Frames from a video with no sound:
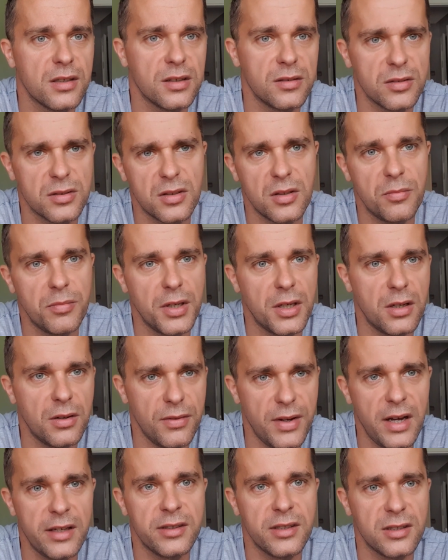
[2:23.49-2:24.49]
To
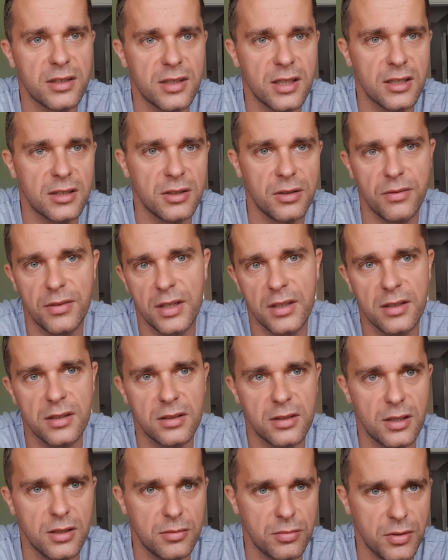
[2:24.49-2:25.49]
skomplikowane,
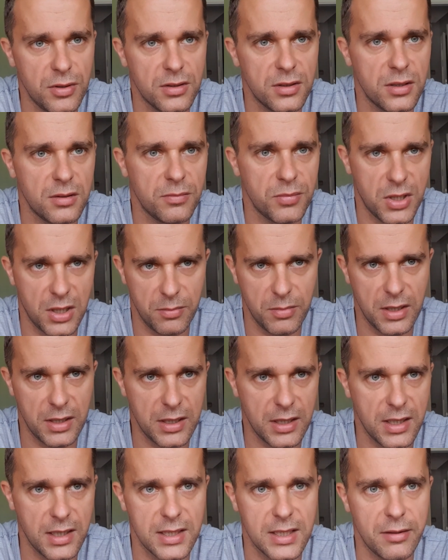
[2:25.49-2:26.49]
stresujący przebieg
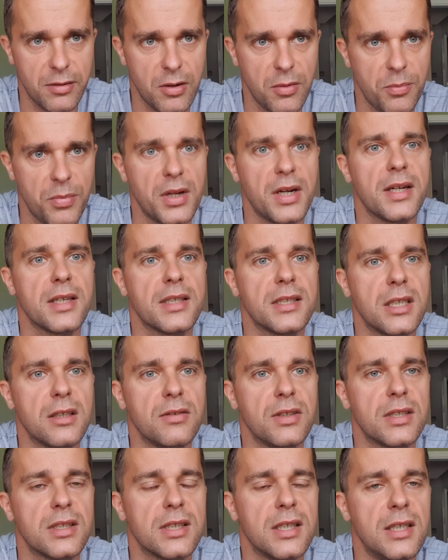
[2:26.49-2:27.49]
taka cała operacja,
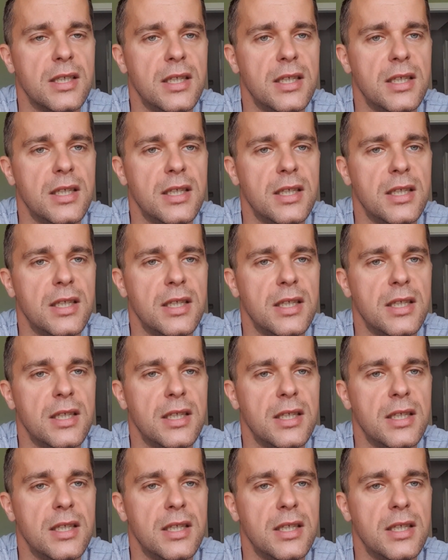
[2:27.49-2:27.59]
więc